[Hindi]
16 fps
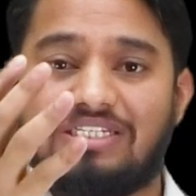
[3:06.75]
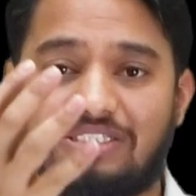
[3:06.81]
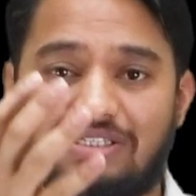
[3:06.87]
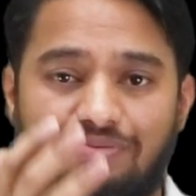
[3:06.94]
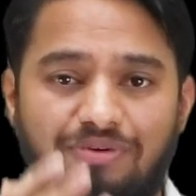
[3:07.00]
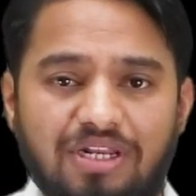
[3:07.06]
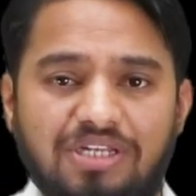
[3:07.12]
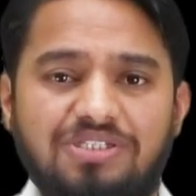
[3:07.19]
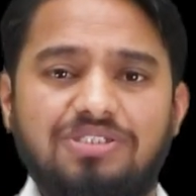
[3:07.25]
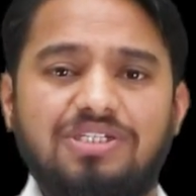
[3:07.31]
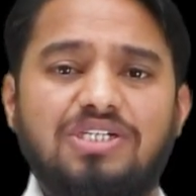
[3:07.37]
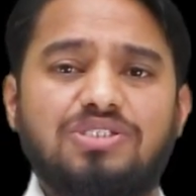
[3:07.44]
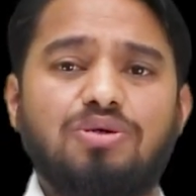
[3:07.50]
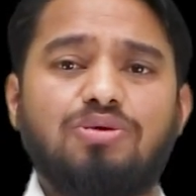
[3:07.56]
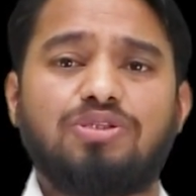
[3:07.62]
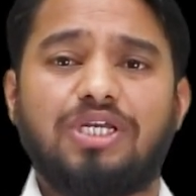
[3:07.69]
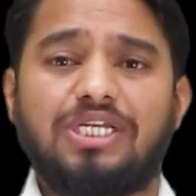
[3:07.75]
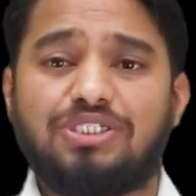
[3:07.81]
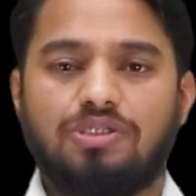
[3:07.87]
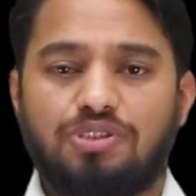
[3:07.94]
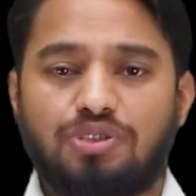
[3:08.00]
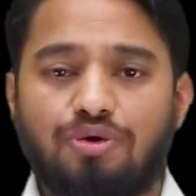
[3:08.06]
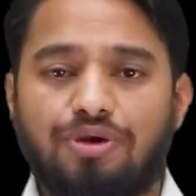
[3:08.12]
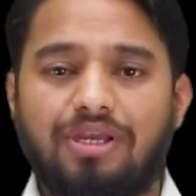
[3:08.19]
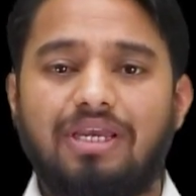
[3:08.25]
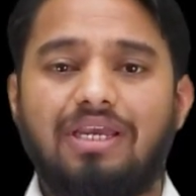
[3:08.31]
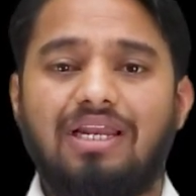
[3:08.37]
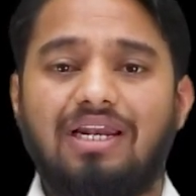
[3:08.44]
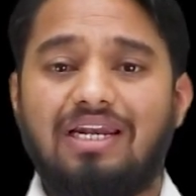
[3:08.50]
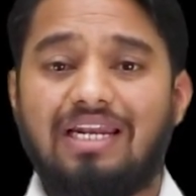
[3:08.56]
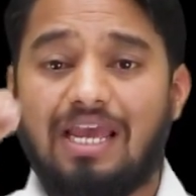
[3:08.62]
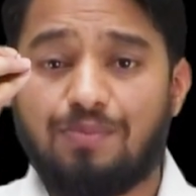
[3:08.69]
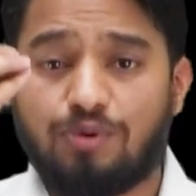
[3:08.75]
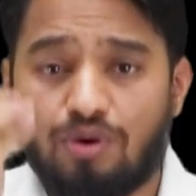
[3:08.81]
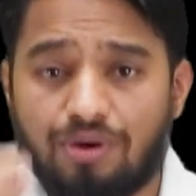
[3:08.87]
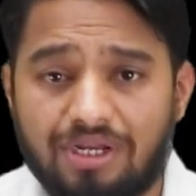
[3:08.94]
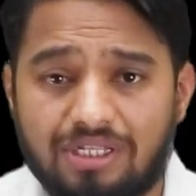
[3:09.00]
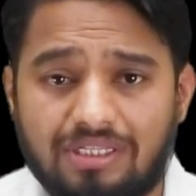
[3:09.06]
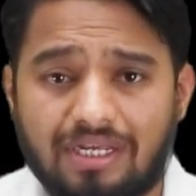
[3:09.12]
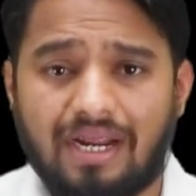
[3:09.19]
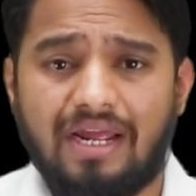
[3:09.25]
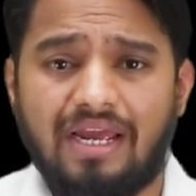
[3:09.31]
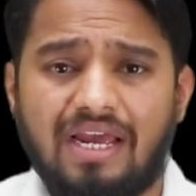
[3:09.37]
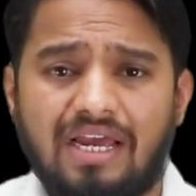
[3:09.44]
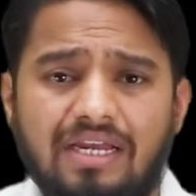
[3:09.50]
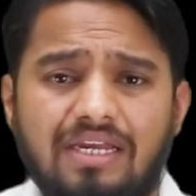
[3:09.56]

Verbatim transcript: सिविल इंजीनियर्स होते हैं जो कि इन लेबरों की तरह